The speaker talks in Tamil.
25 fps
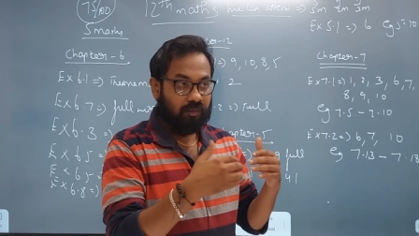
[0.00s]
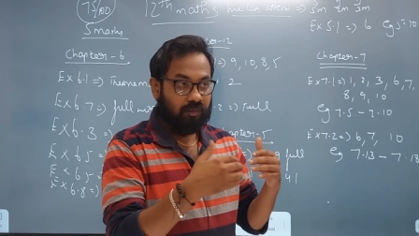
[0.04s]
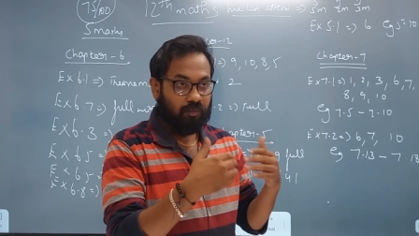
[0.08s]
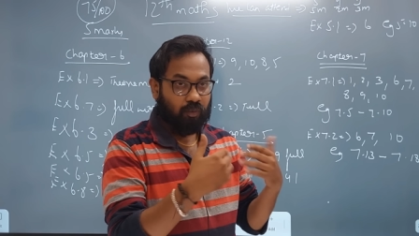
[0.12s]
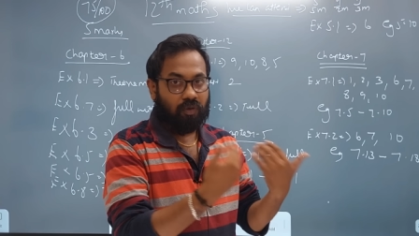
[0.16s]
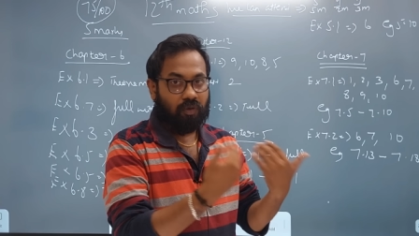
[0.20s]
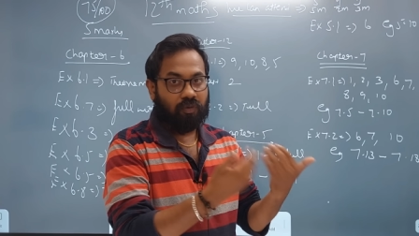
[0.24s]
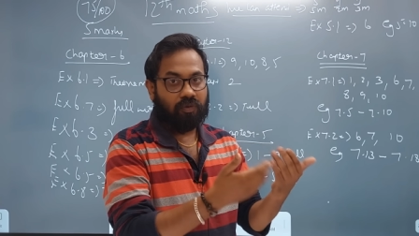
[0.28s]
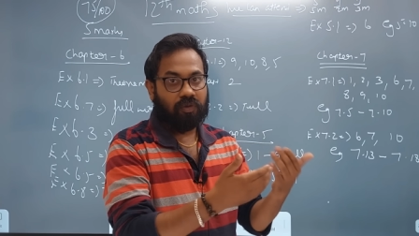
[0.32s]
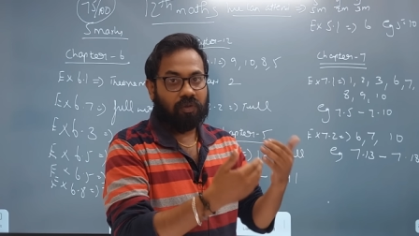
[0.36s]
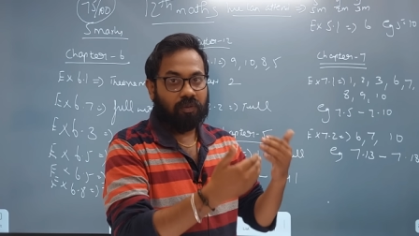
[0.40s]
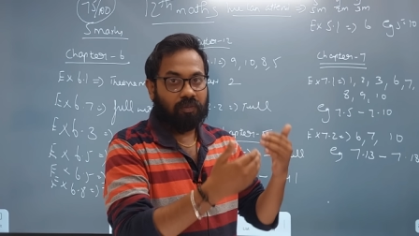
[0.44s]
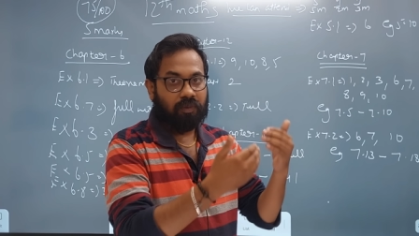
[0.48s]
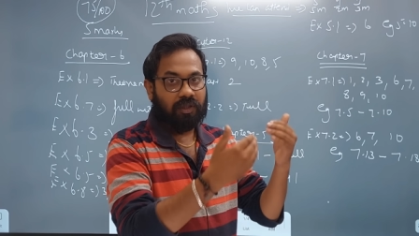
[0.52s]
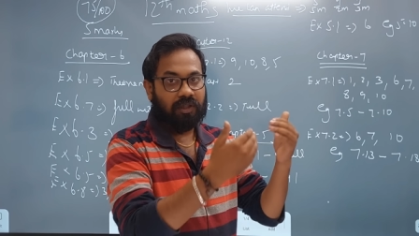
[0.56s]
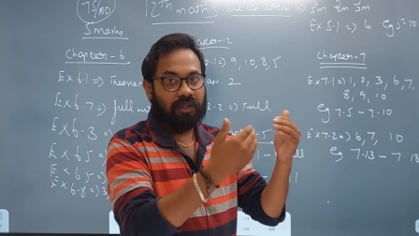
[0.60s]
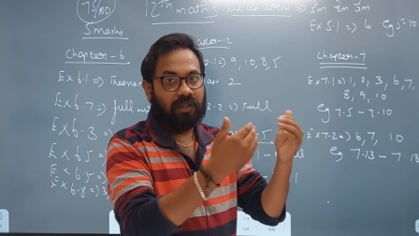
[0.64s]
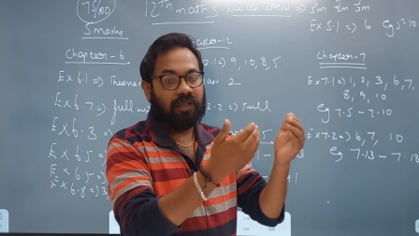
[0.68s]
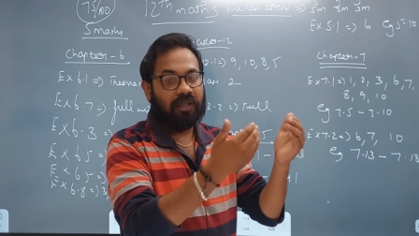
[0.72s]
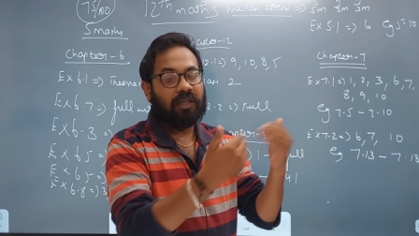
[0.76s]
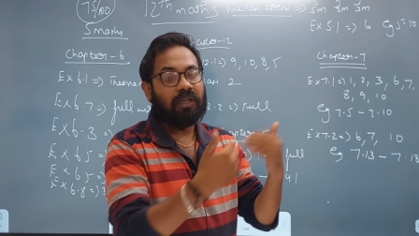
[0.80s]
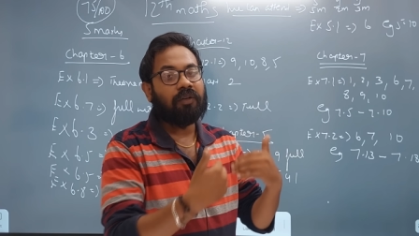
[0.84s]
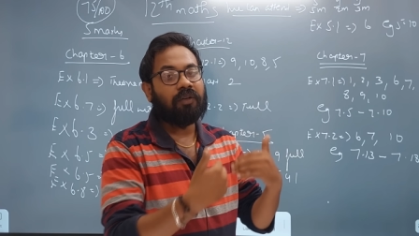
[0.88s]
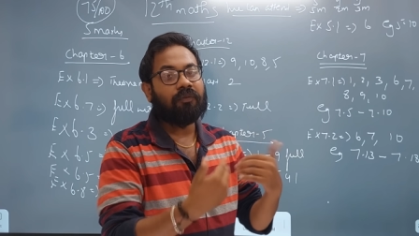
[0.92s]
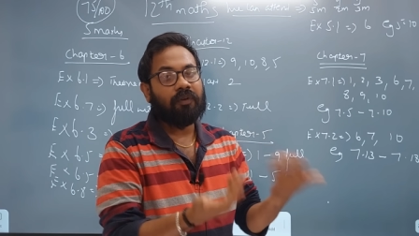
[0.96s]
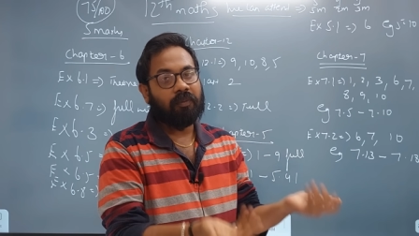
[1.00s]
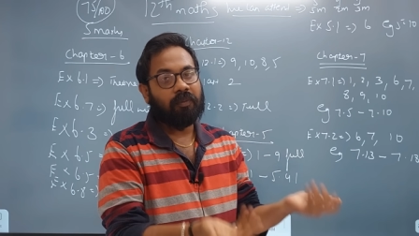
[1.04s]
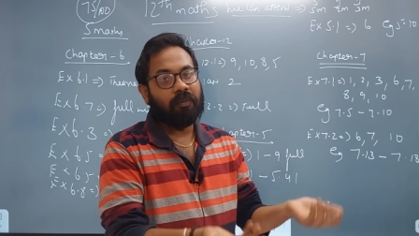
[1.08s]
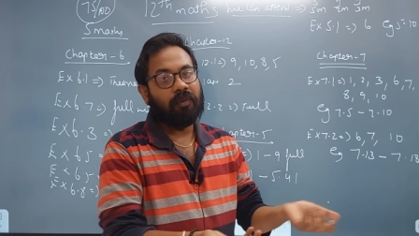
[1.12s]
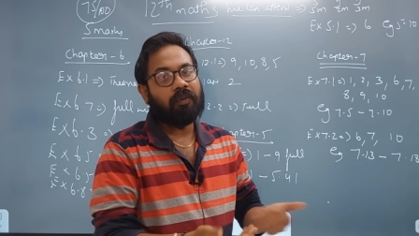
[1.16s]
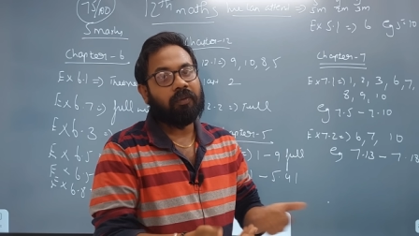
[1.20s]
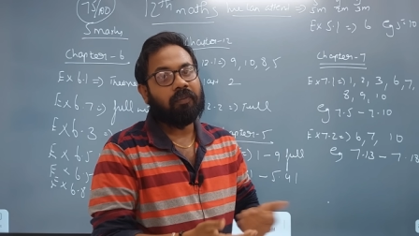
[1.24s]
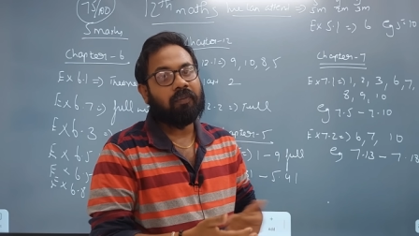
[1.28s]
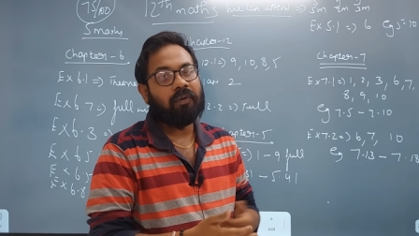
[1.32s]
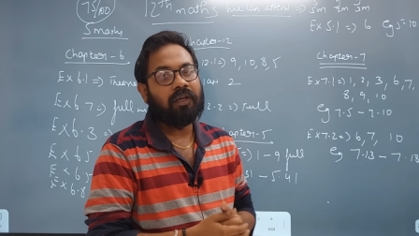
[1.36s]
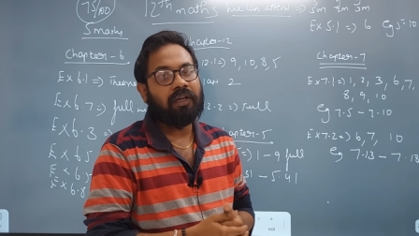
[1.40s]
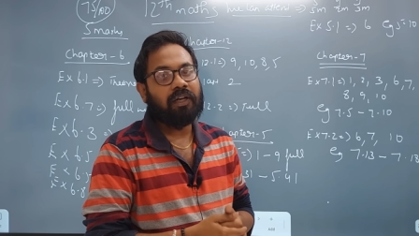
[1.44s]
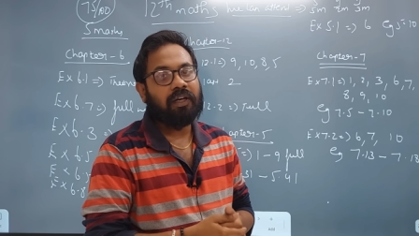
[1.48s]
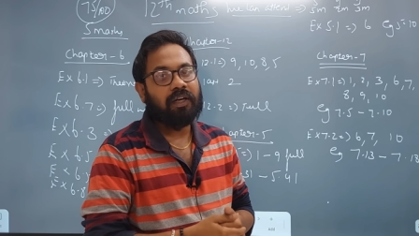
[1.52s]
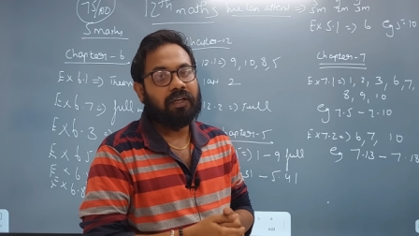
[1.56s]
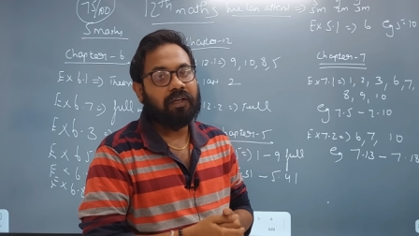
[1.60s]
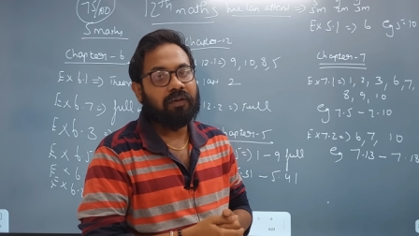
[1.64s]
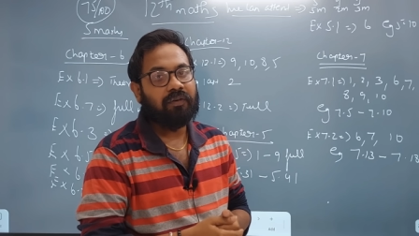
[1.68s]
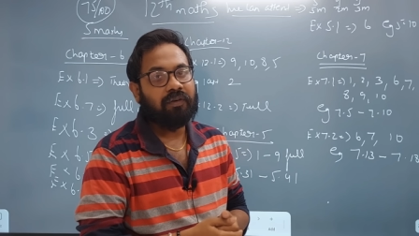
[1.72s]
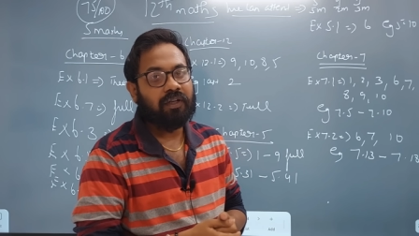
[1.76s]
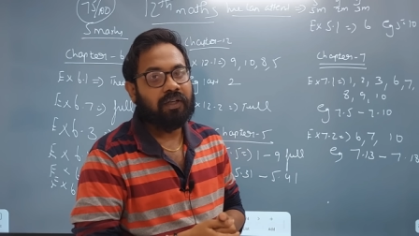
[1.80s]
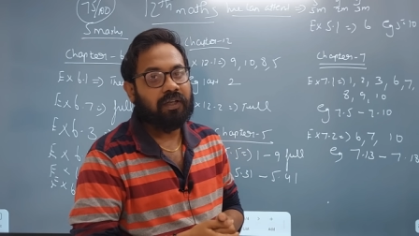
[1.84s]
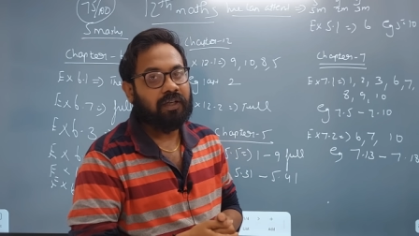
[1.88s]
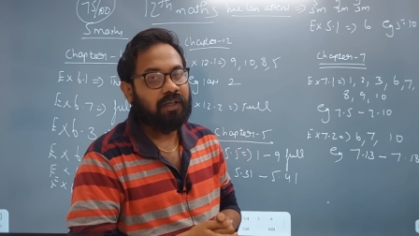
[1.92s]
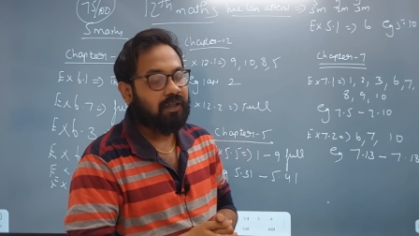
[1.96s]
போன வருஷம் பார்த்திங்கன்னா ரெண்டு ஃபைவ் மார்க்குமே
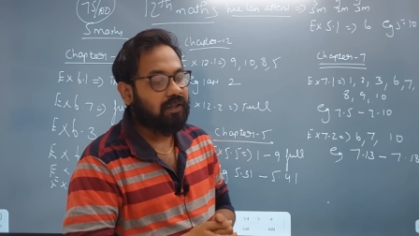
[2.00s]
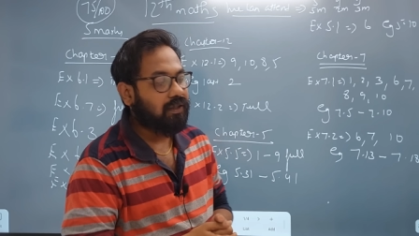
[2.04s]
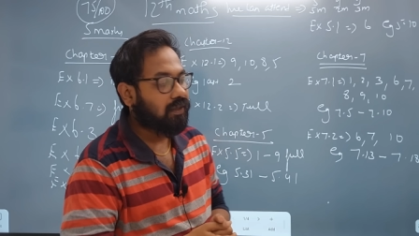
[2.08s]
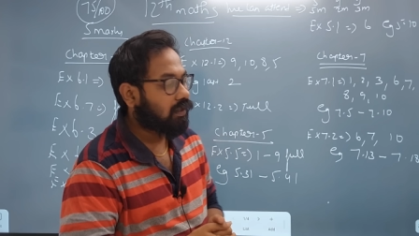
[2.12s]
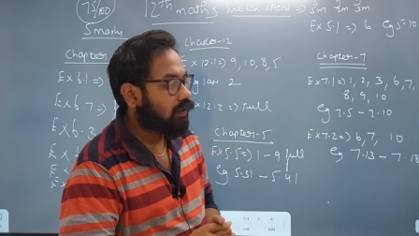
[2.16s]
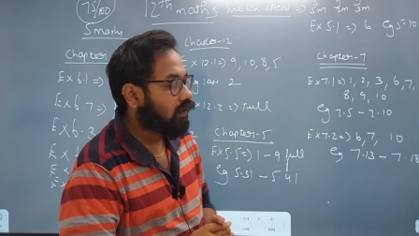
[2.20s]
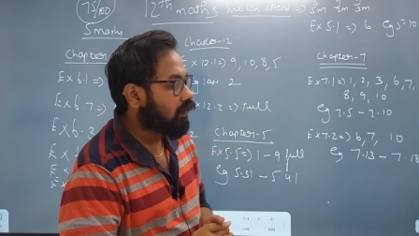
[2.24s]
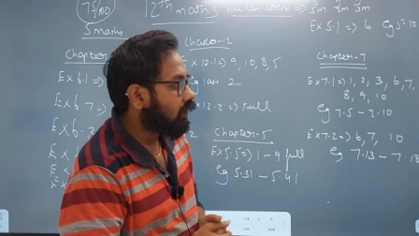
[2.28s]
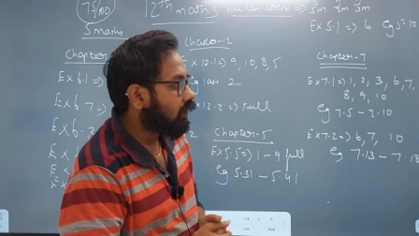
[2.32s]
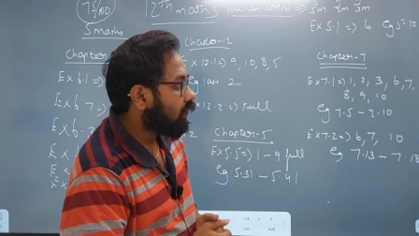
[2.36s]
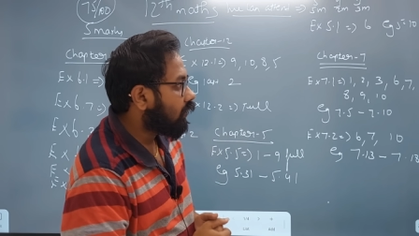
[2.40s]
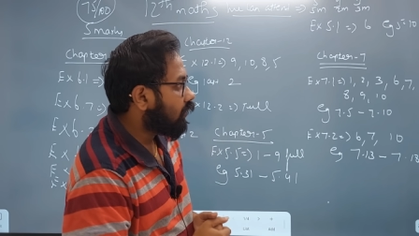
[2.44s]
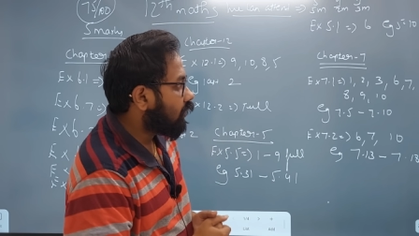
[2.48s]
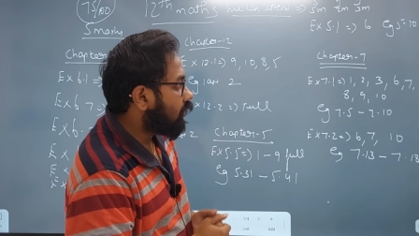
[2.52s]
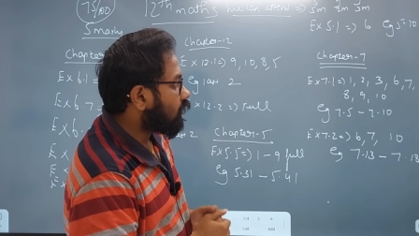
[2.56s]
க்ரியேட்டிவிட்டி கேட்டிருந்தாங்க